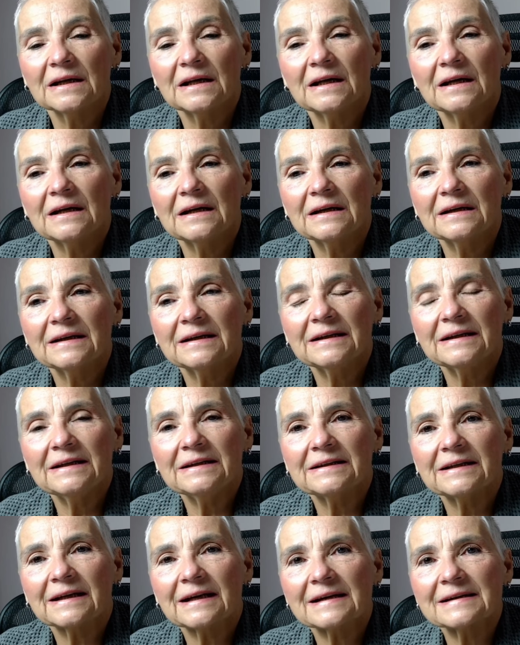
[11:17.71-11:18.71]
E,
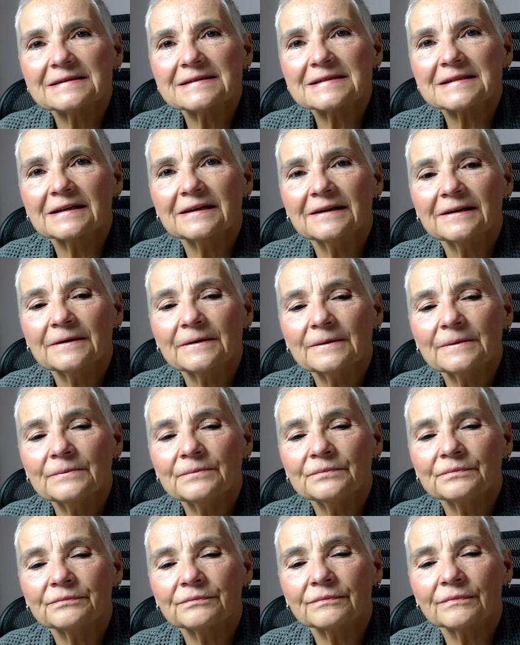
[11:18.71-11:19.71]
I teraz
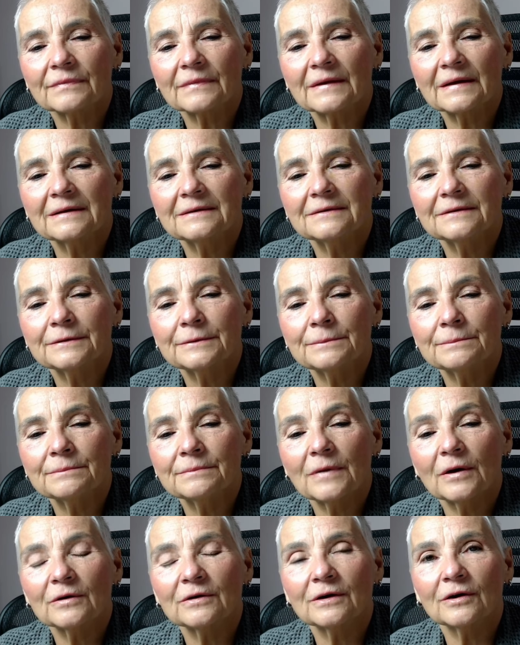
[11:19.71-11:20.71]
um,
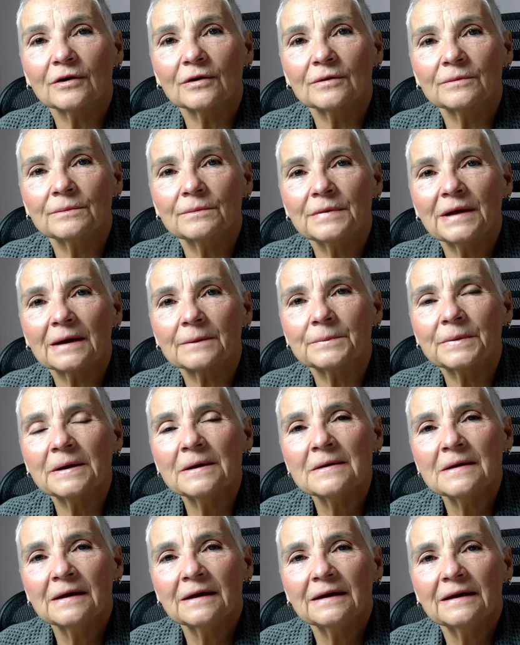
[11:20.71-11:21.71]

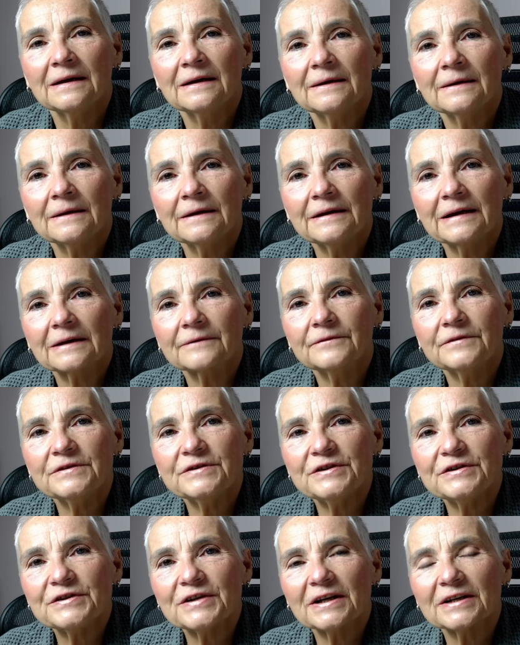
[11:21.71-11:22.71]
jakby, e, jak
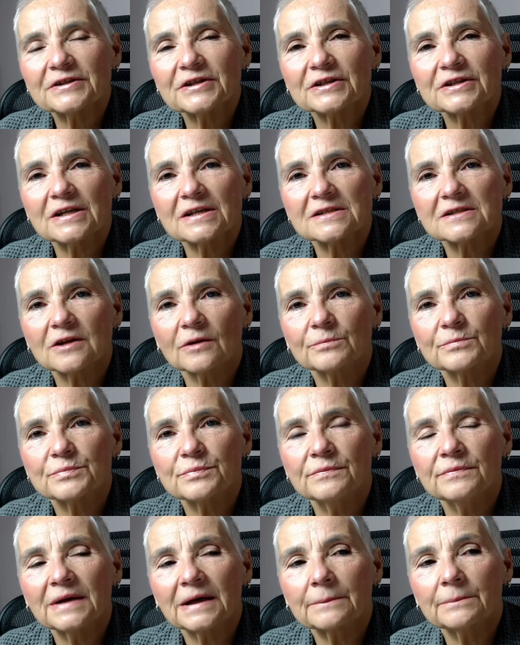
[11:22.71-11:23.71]
widzicie, się często
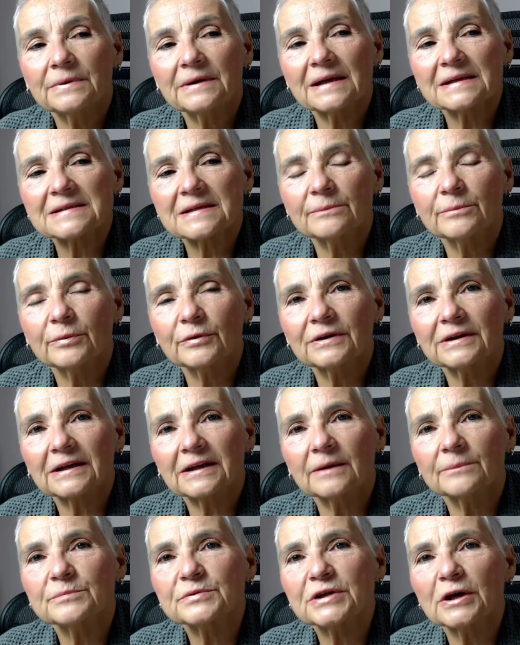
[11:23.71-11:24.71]
jakby następuje
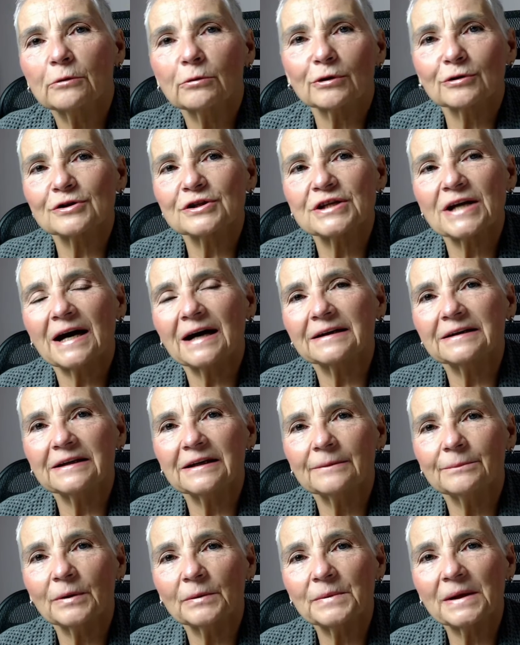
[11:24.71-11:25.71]
takie
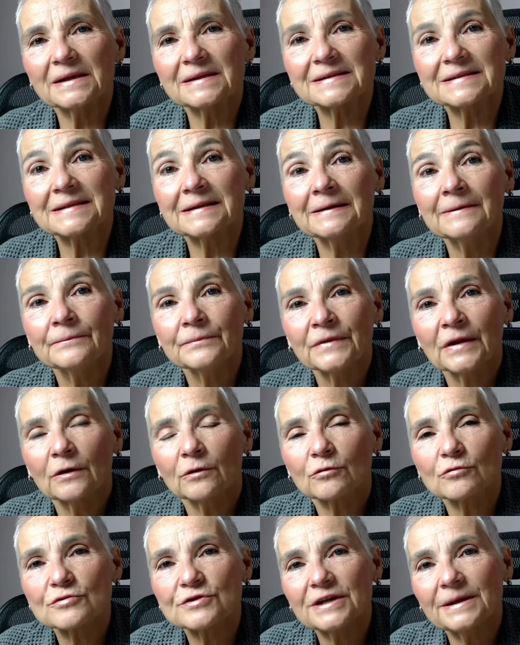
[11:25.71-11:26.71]
przełączanie pomiędzy
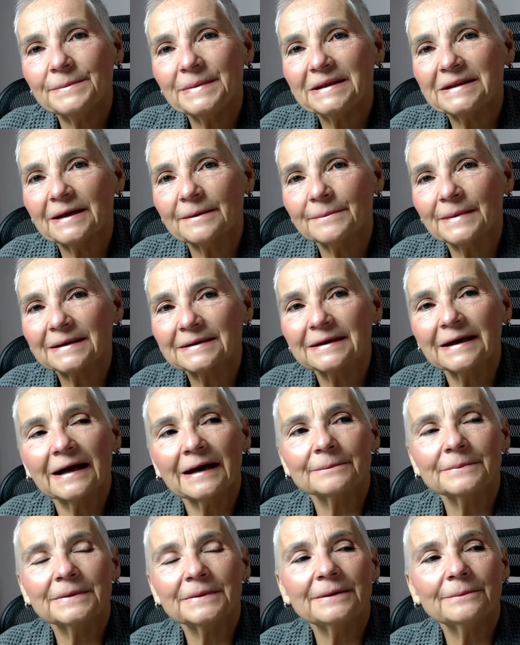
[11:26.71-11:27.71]
różnymi
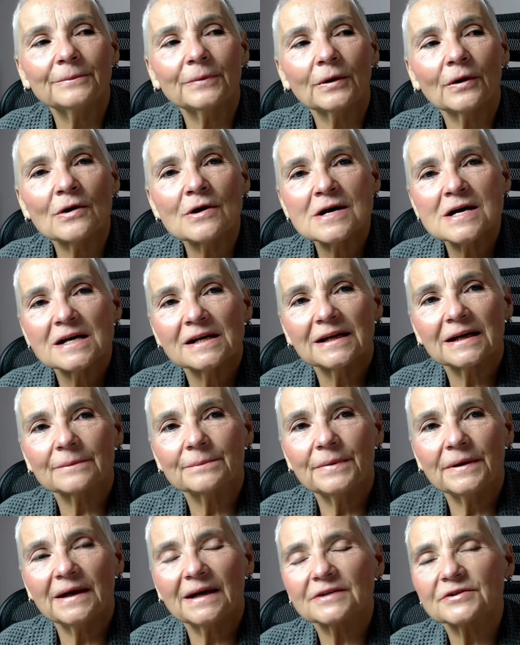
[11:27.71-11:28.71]
tematami, bo
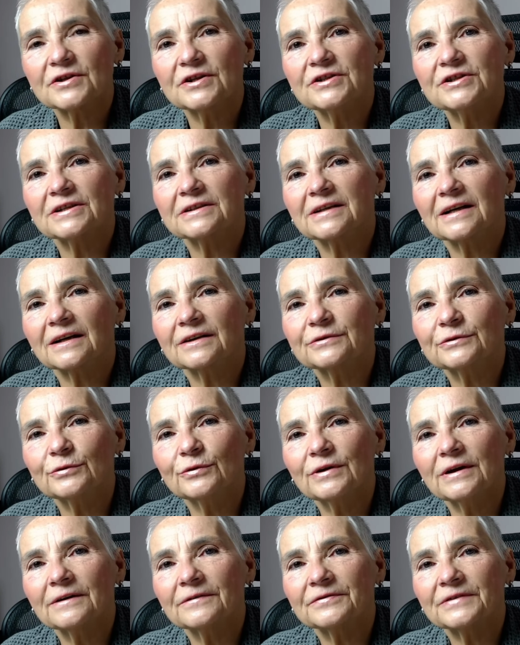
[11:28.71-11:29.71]
jakby ja życie
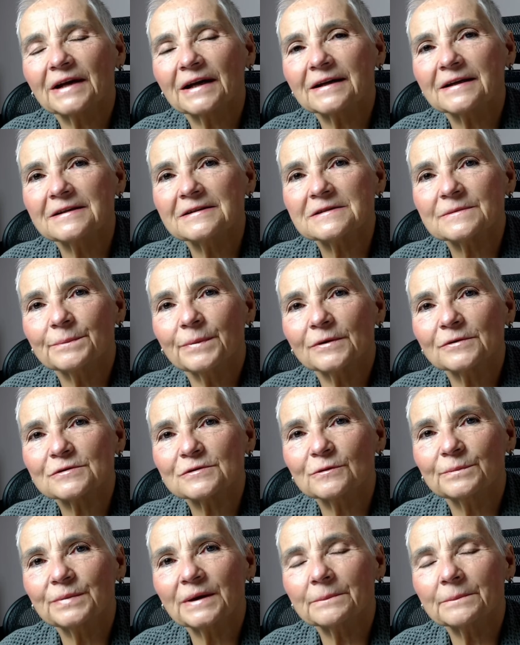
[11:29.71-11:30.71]
traktuję w taki
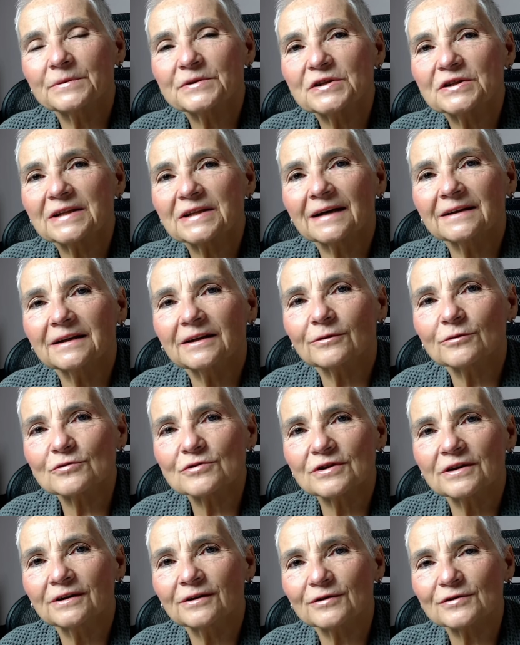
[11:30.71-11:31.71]
sposób, jakby czytanie
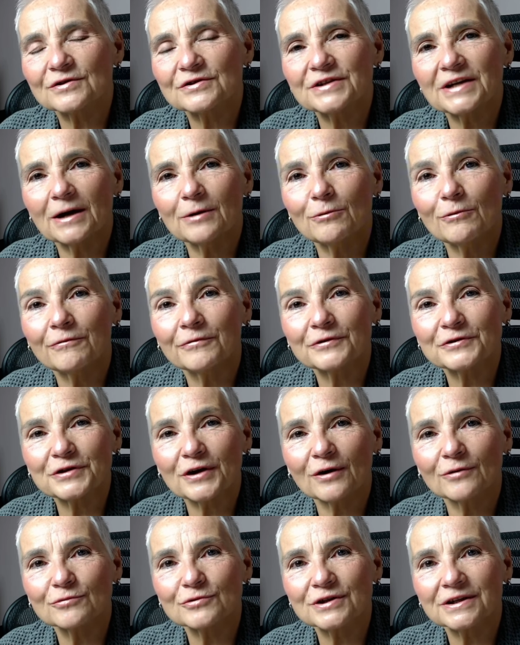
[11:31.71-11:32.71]
różnych rozdziałów
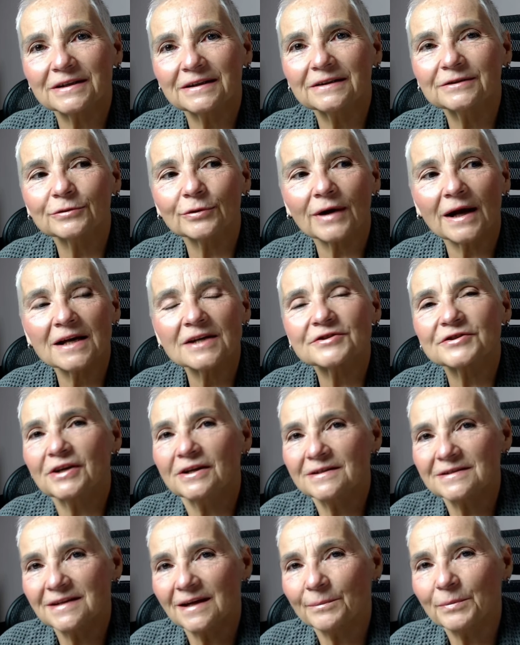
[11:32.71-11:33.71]
książki, która
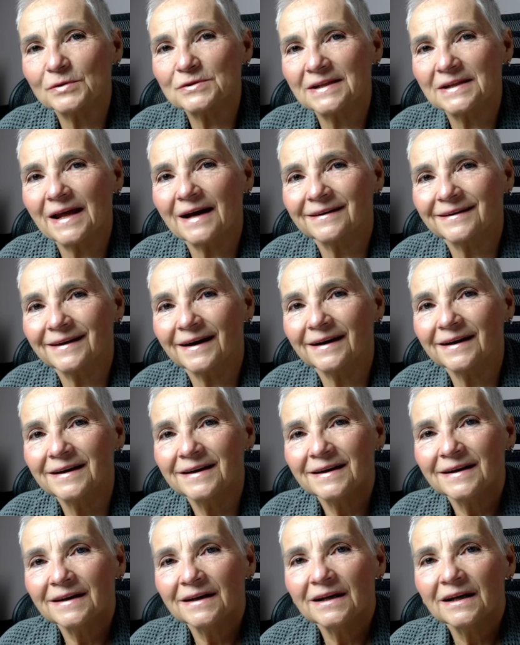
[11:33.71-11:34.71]
jeszcze jest niepoznana.
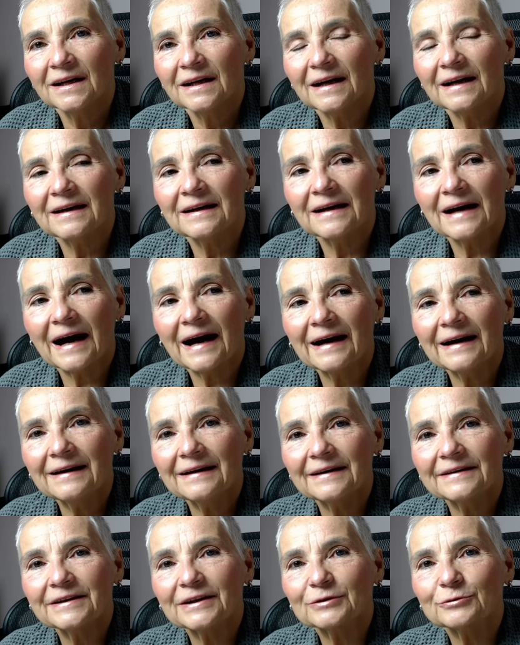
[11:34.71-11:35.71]
E,
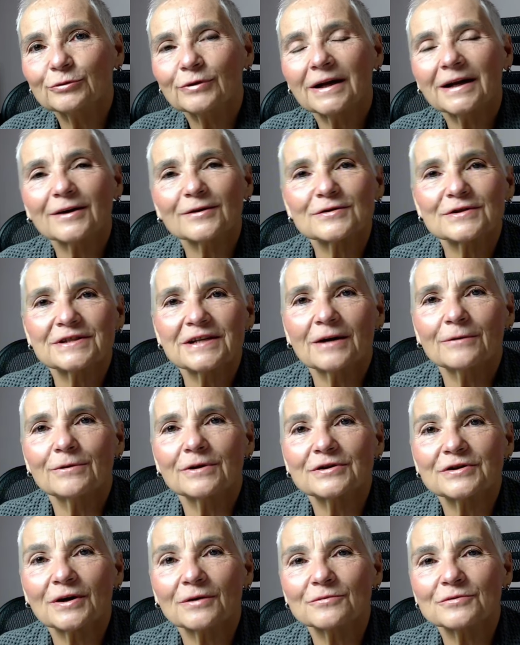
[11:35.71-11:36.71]
ale niektóre
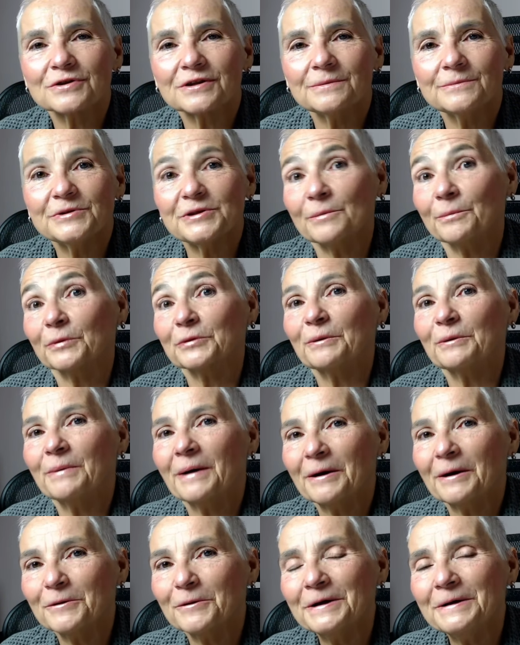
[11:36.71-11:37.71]
rozdziały książki mi się
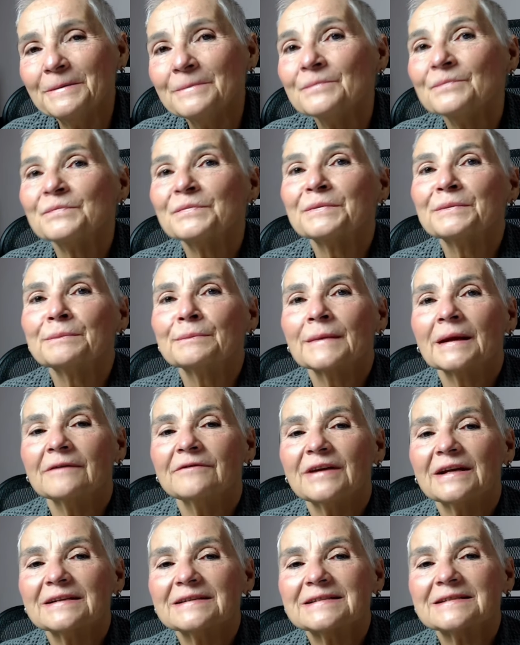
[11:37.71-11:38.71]
podobały,
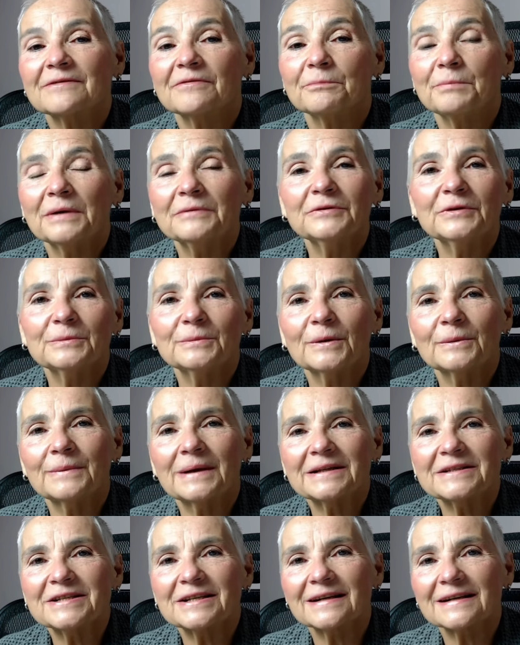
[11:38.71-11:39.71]
więc w pewnym
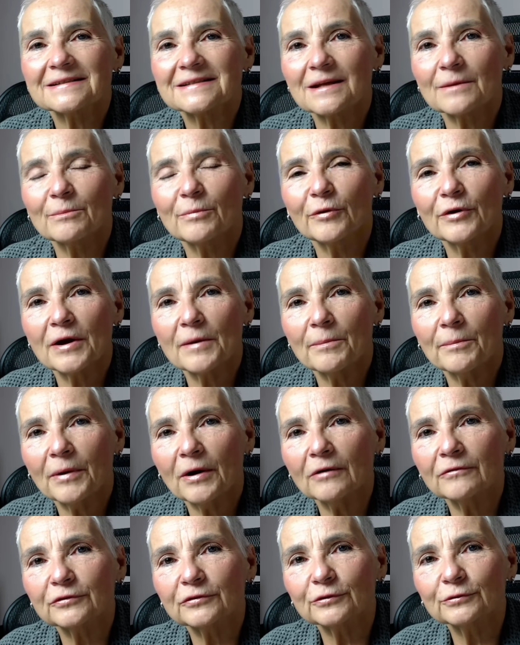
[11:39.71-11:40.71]
momencie następuje
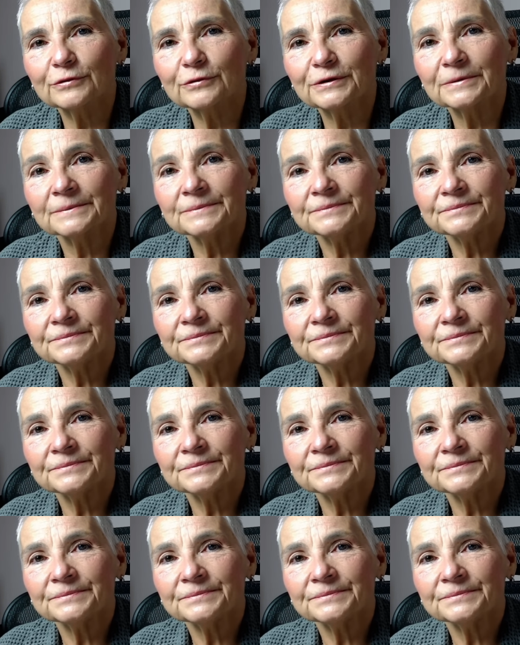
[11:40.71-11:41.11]
powrót